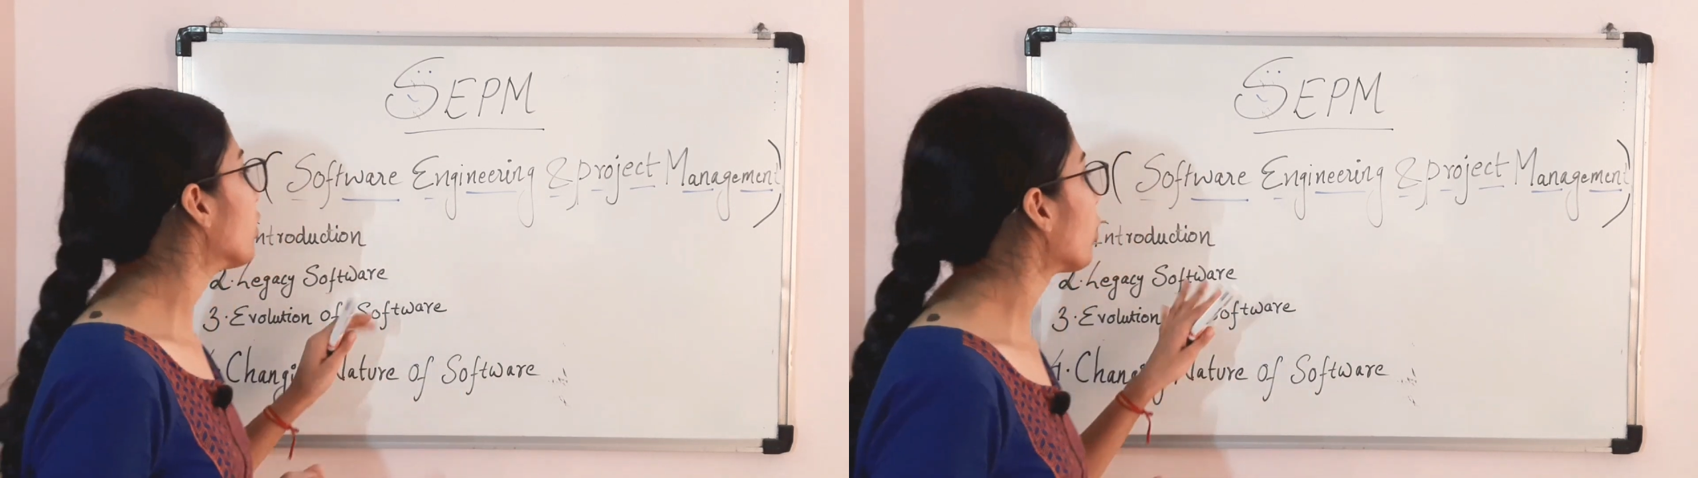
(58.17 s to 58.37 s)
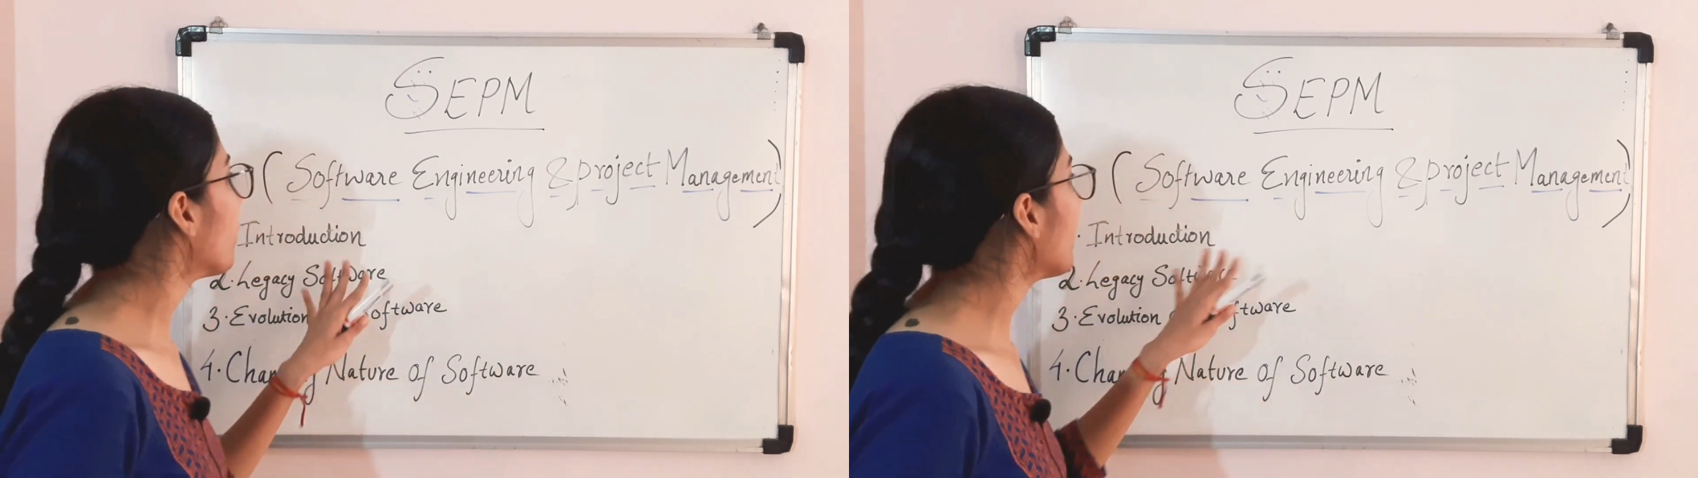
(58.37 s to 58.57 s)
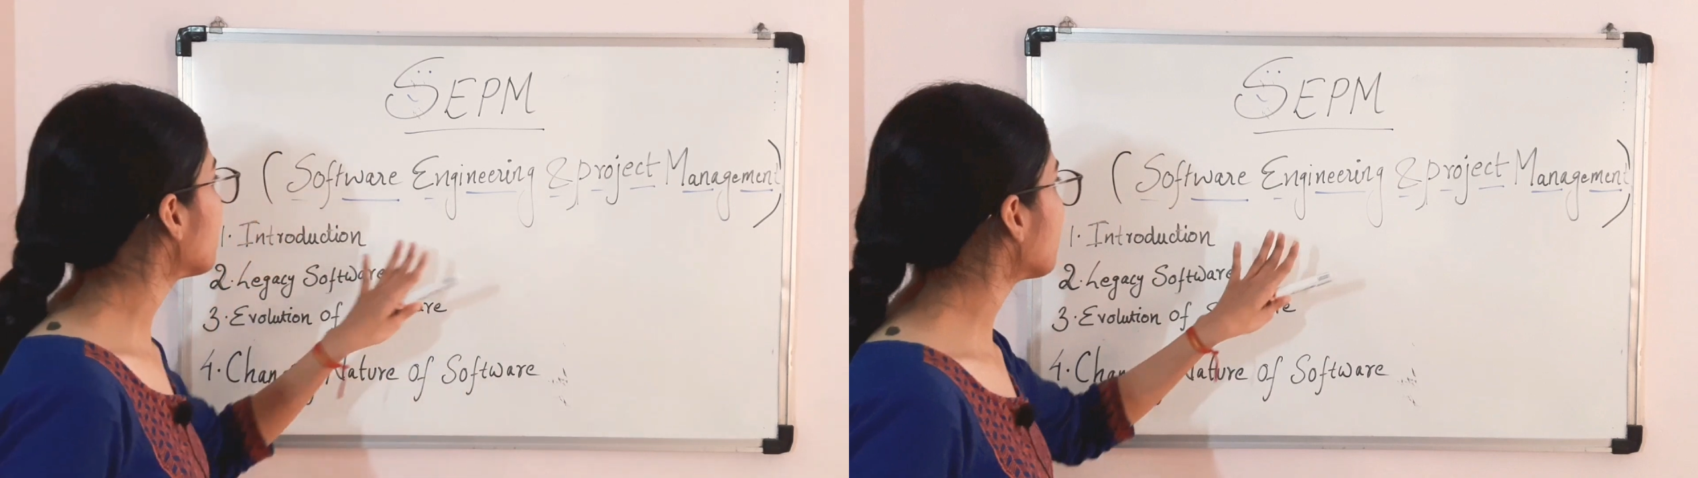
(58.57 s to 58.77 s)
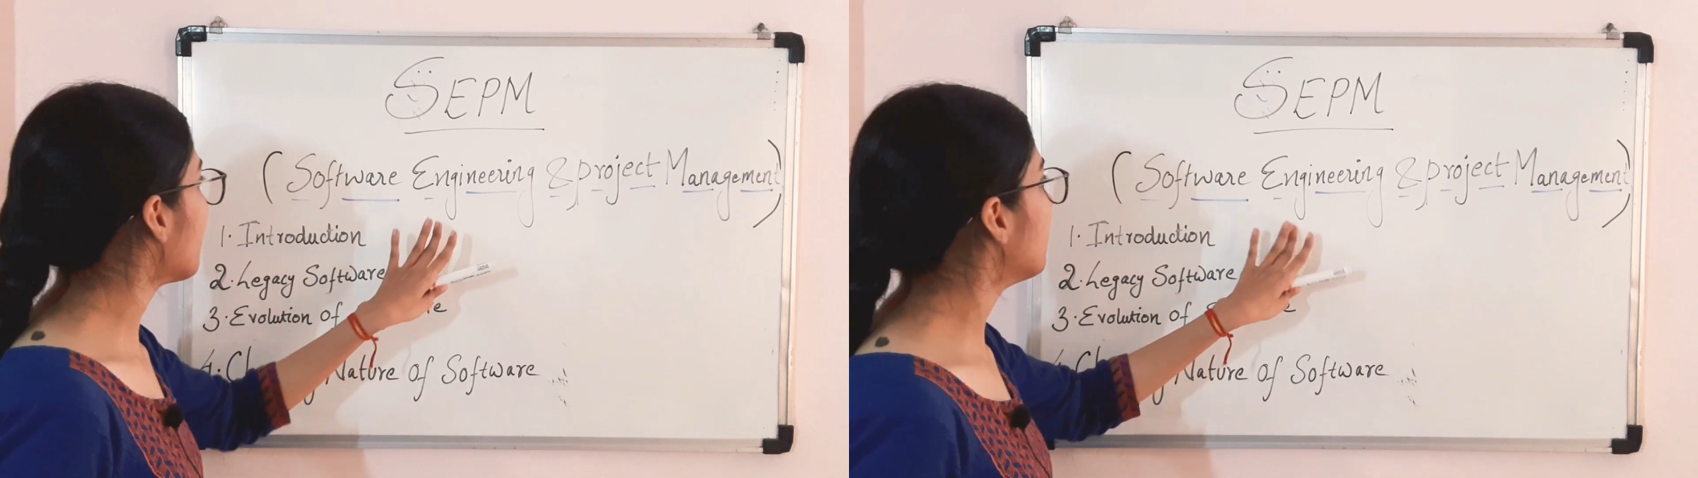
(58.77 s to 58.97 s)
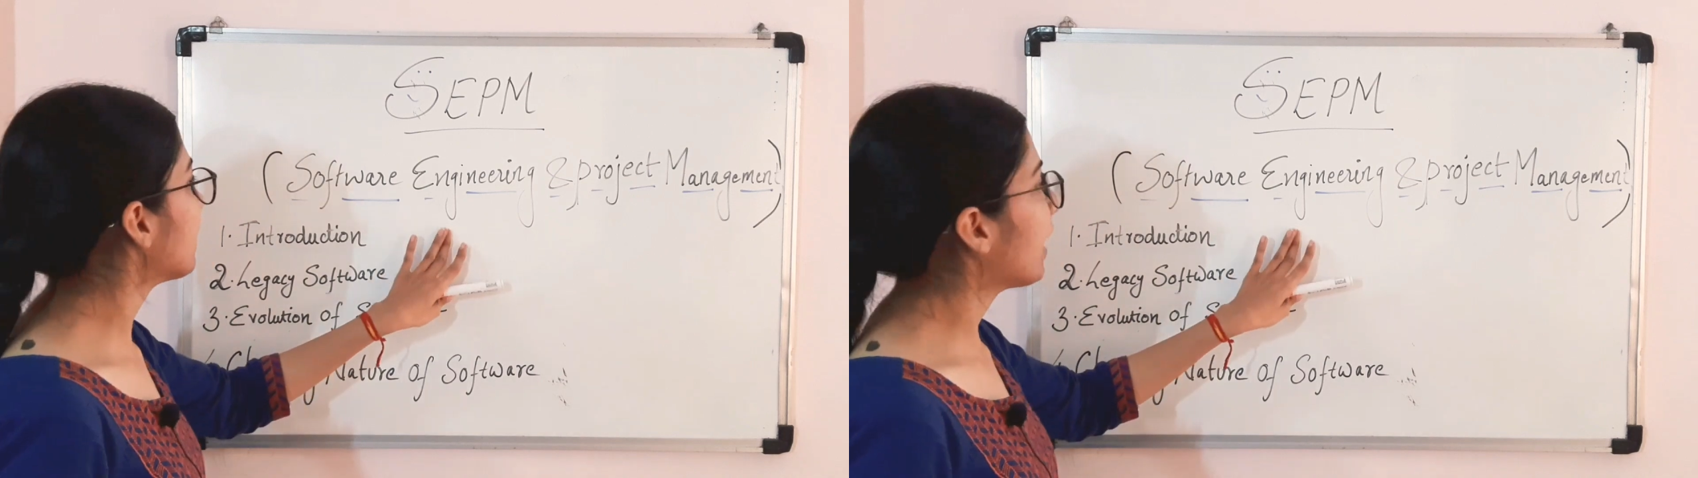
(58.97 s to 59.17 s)
तो बस
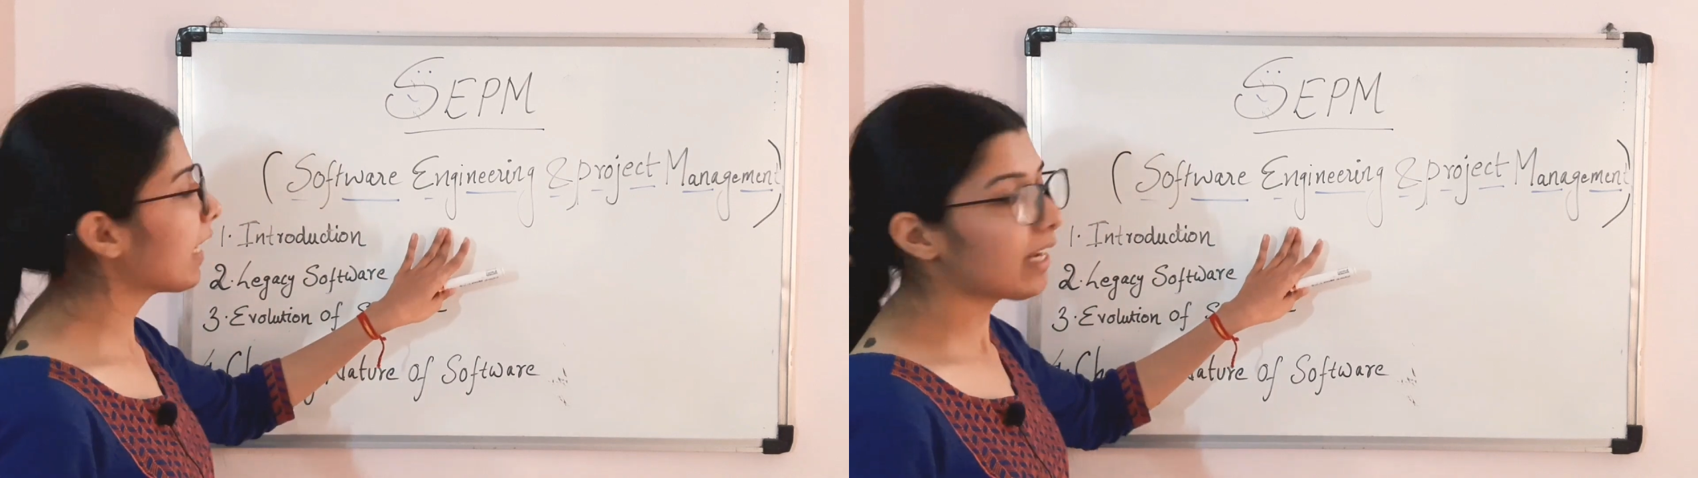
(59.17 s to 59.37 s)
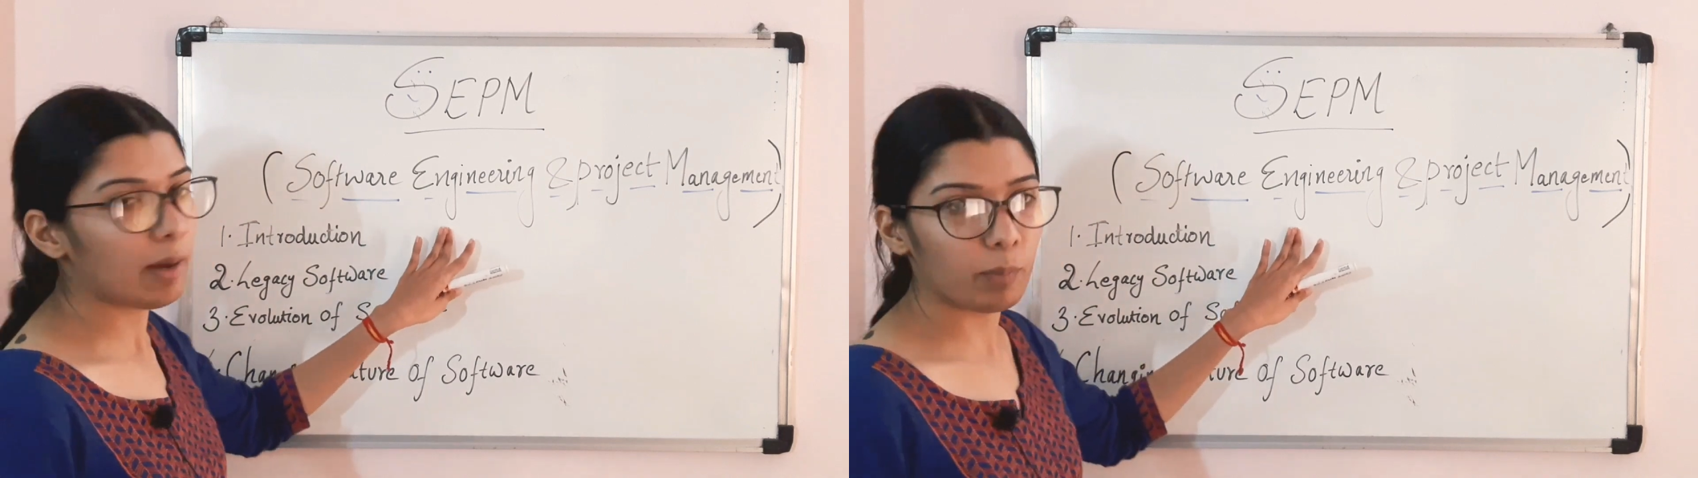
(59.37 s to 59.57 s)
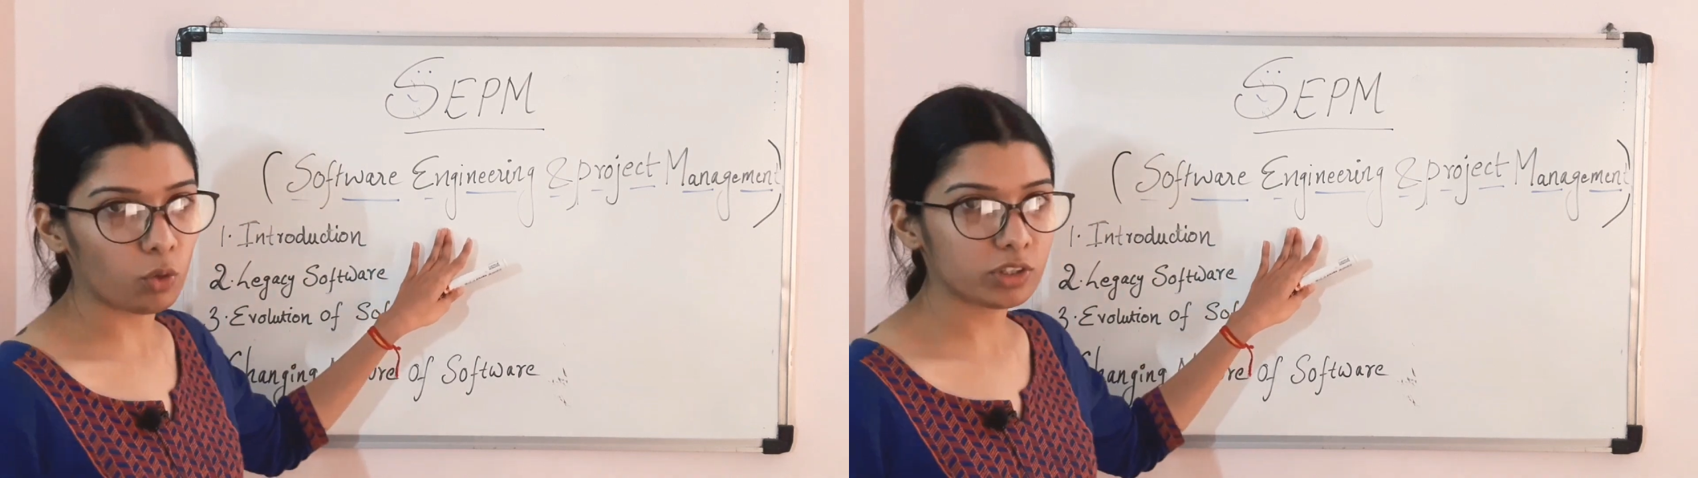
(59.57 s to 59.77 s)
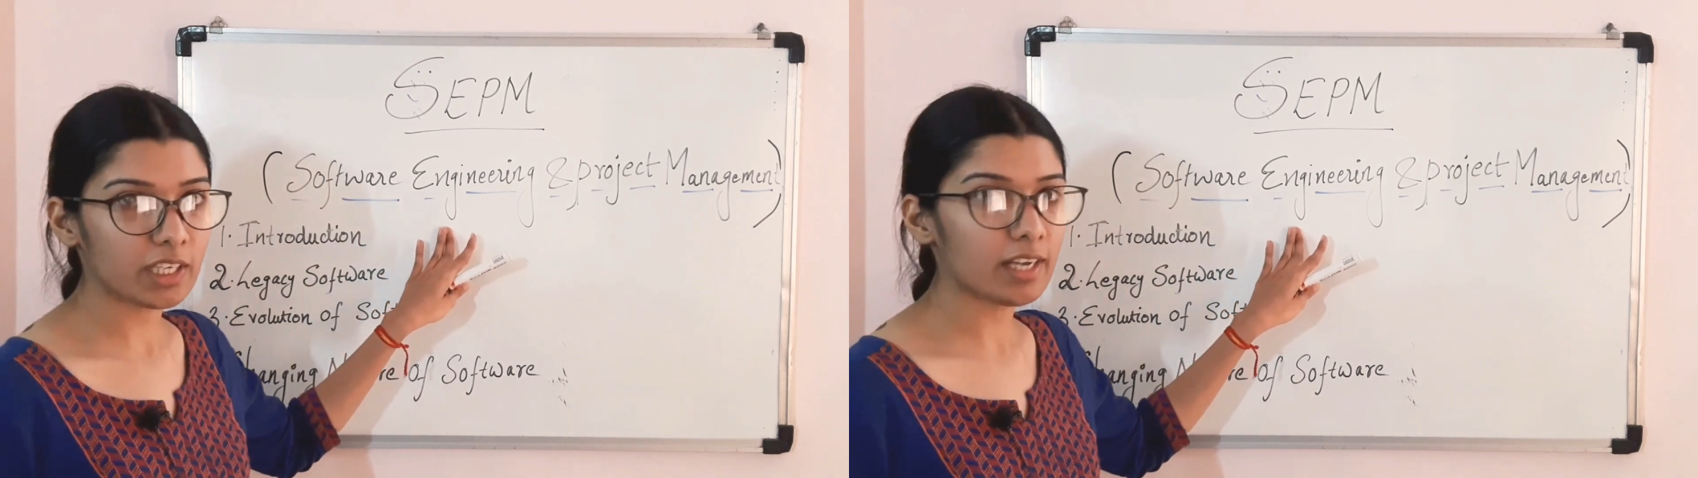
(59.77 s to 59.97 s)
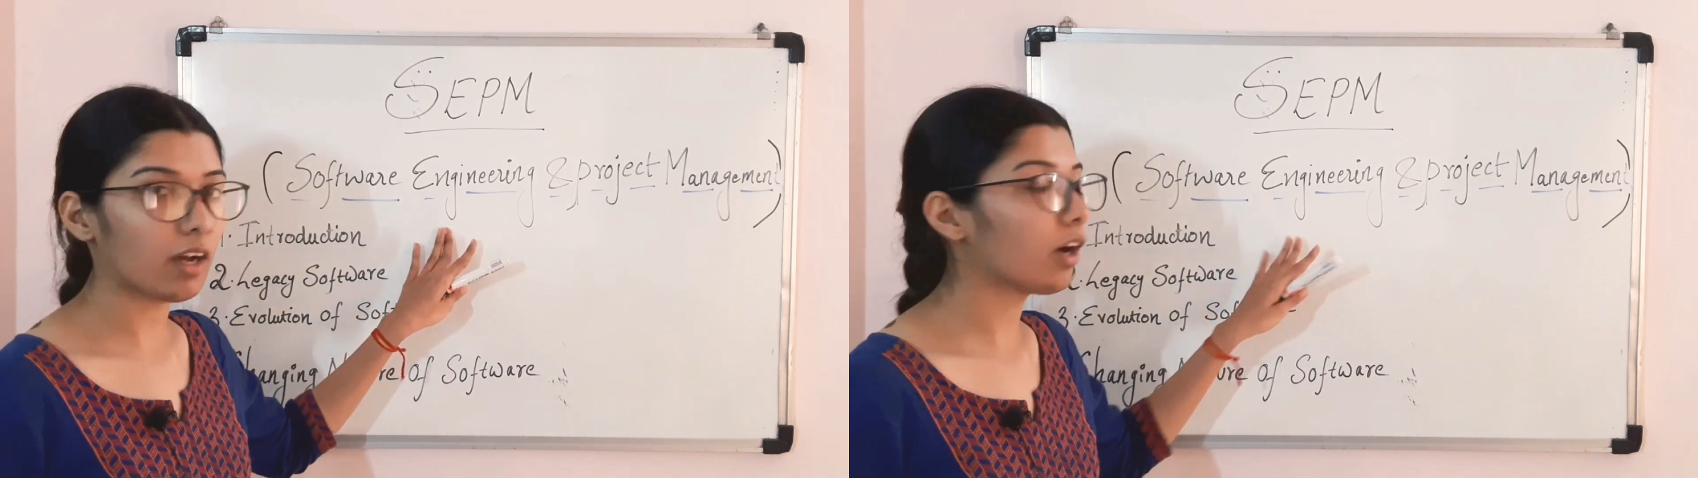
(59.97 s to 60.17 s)
इंजीनियरिंग
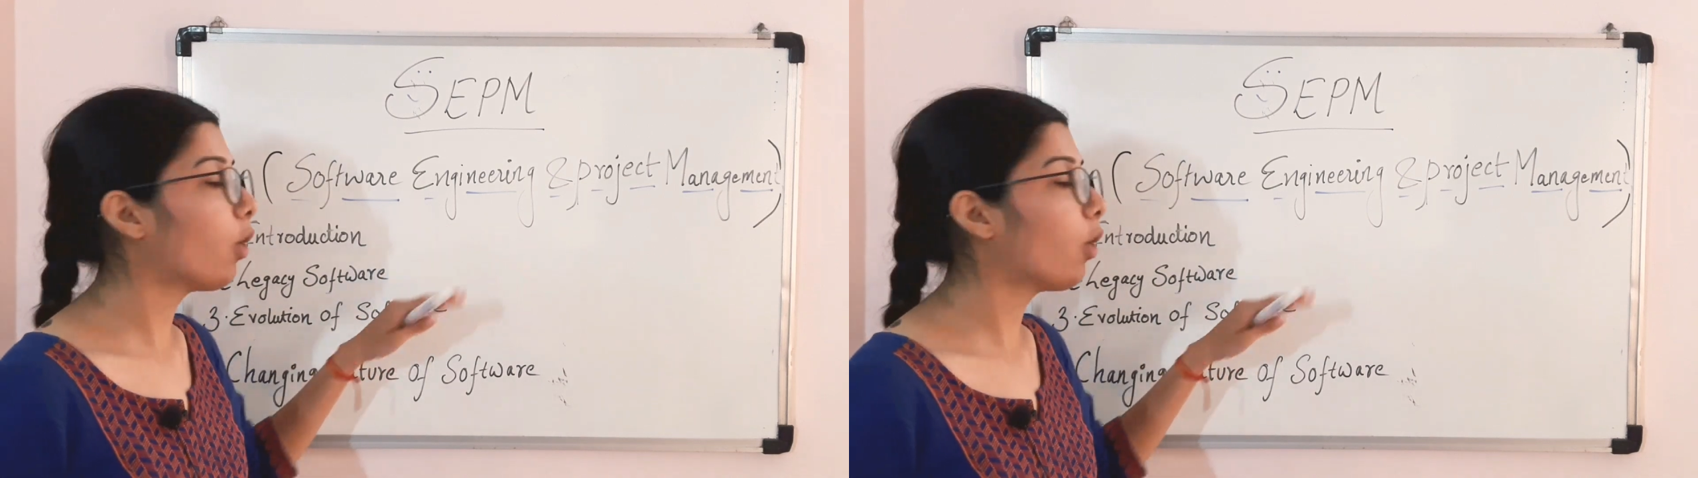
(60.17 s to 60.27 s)
अप्रोच है